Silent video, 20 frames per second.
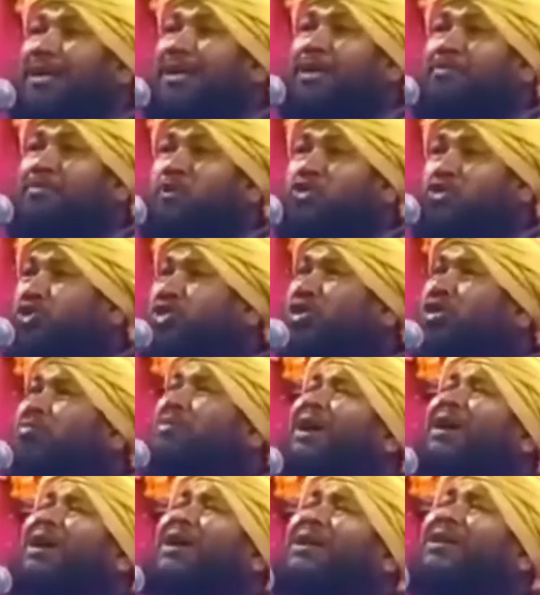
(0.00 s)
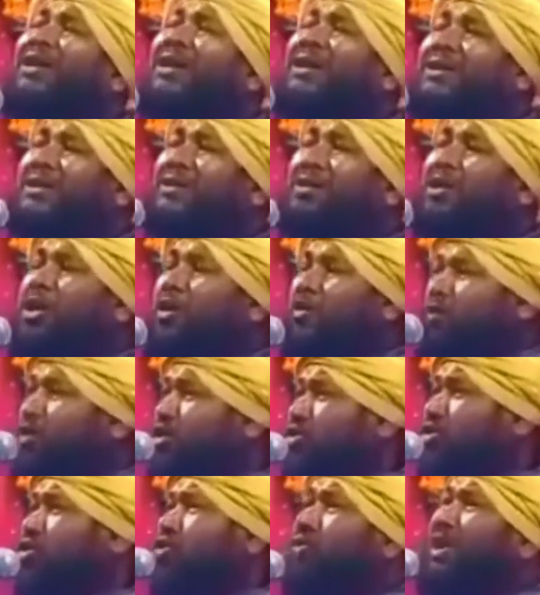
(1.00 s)
মুসলমান
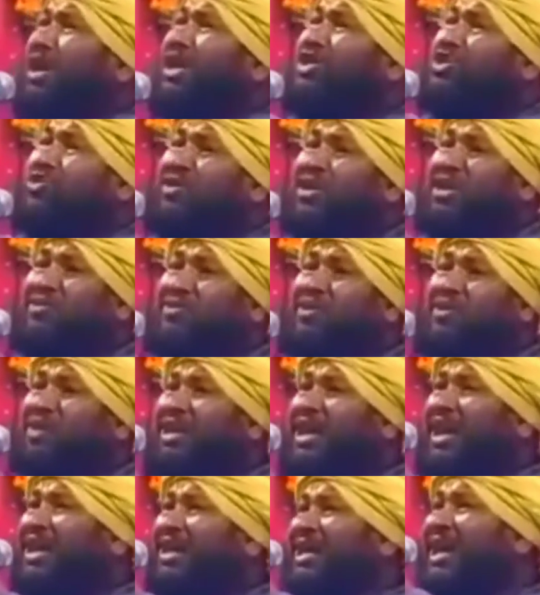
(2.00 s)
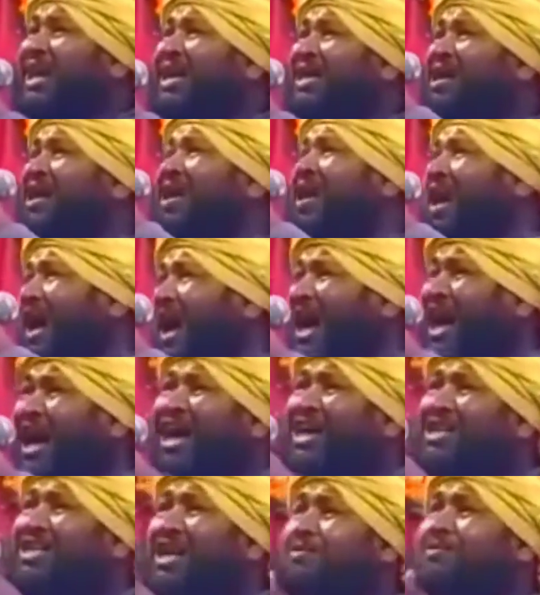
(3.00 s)
অতবা শোনার দরকার নাই আজ
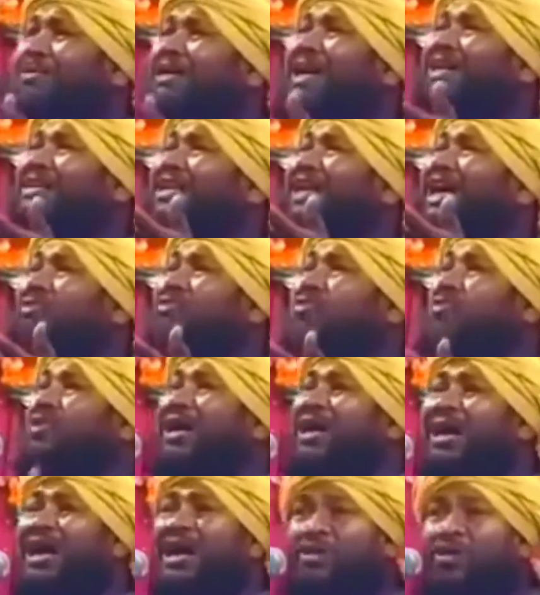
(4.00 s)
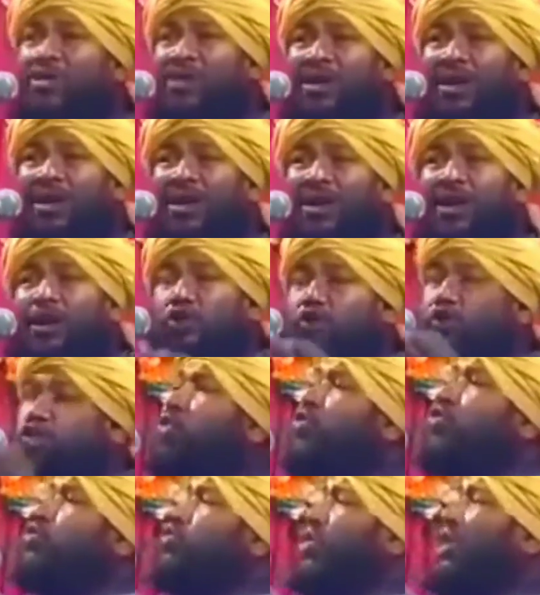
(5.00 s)
আমি একটা গুণাগার হয়ে ছোট্ট
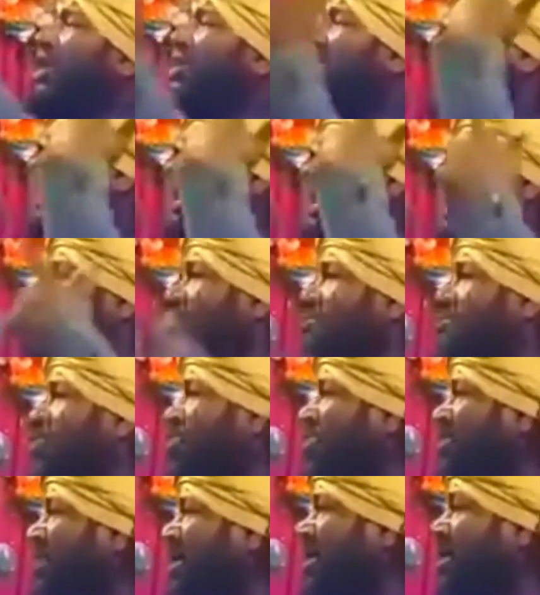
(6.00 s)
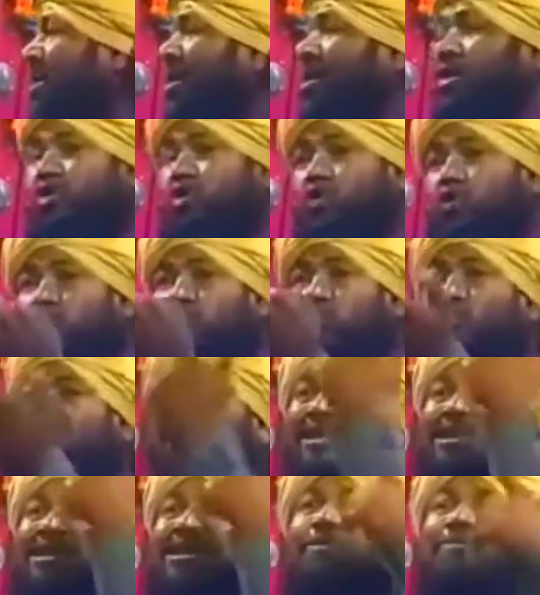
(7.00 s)
একটা আলেম হয়ে ছোট্ট একটা
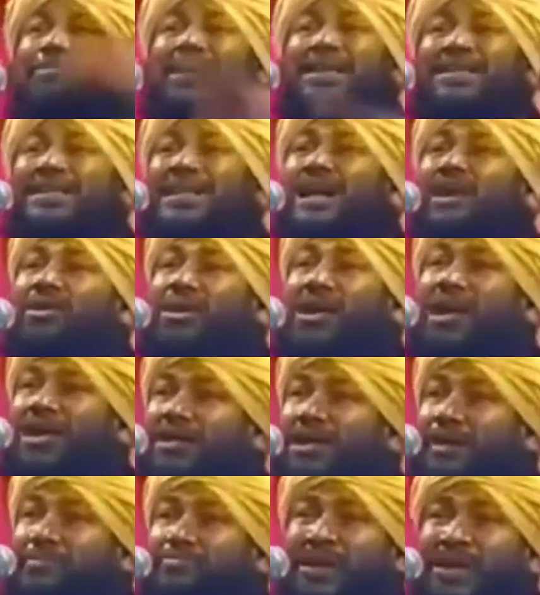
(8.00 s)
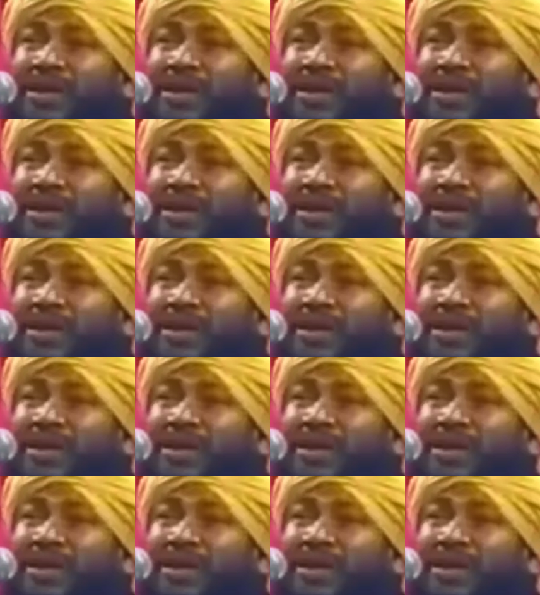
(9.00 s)
বাচ্চা হয়ে আজ আপনাদের